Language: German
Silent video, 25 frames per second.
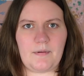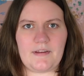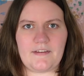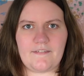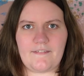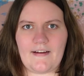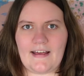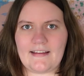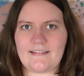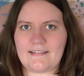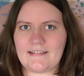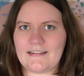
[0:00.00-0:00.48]
Ich
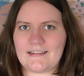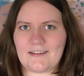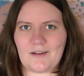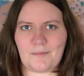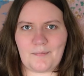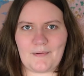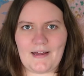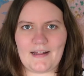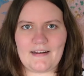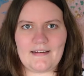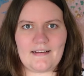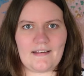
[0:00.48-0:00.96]
weiß nicht,
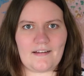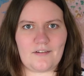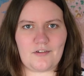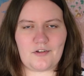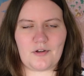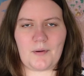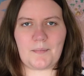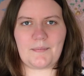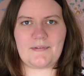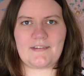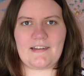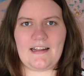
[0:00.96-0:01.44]
ob andere
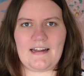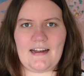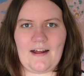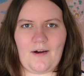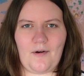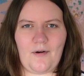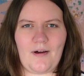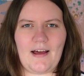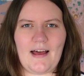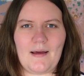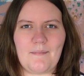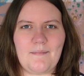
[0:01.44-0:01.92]
Shops den
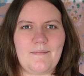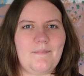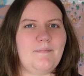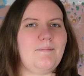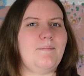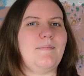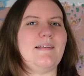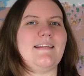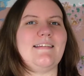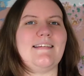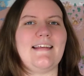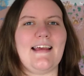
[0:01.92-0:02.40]
auch
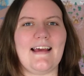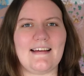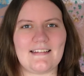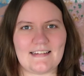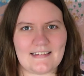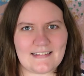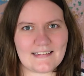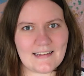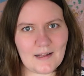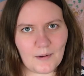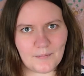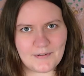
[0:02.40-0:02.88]
haben. Bisher ist
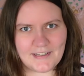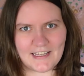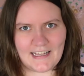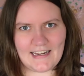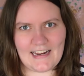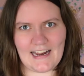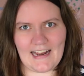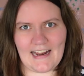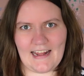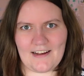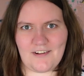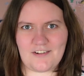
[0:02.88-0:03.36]
es, glaube ich, glaube ich, ein
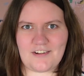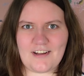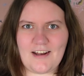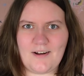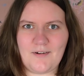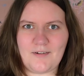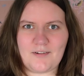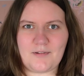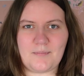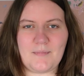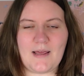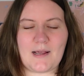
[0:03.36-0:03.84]

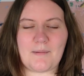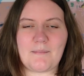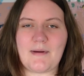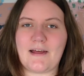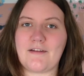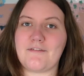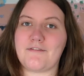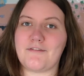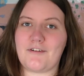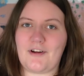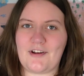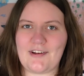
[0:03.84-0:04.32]

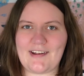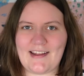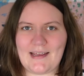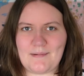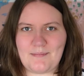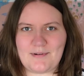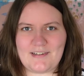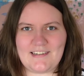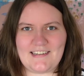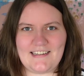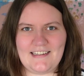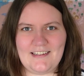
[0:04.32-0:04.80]
Alleinstellungsmerkmal von
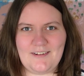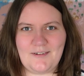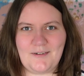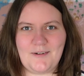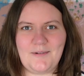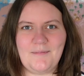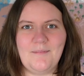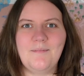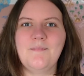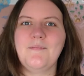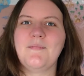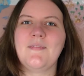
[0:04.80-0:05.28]
Diaper Dino.